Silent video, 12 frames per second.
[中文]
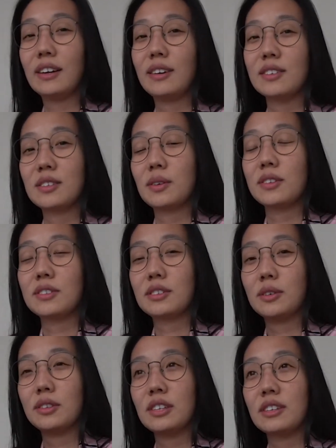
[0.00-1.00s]
然后走了
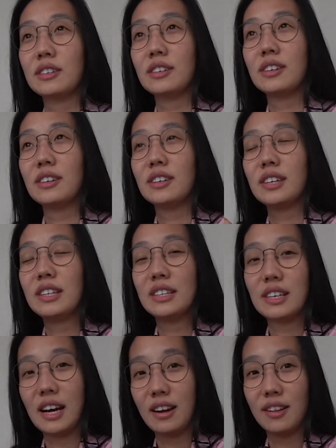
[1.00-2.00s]
走那个印
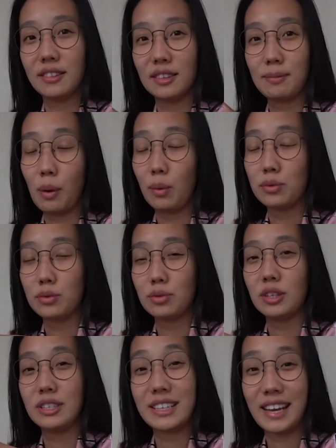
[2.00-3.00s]
第安人保护区
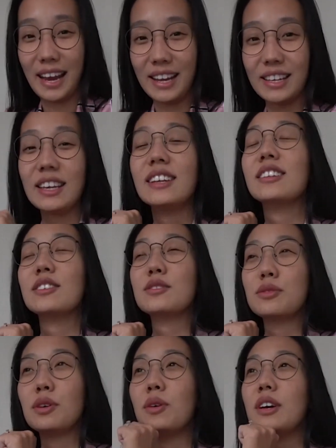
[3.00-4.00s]
的那 canyon 的
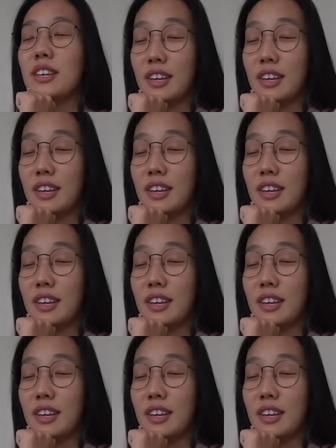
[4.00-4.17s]
trail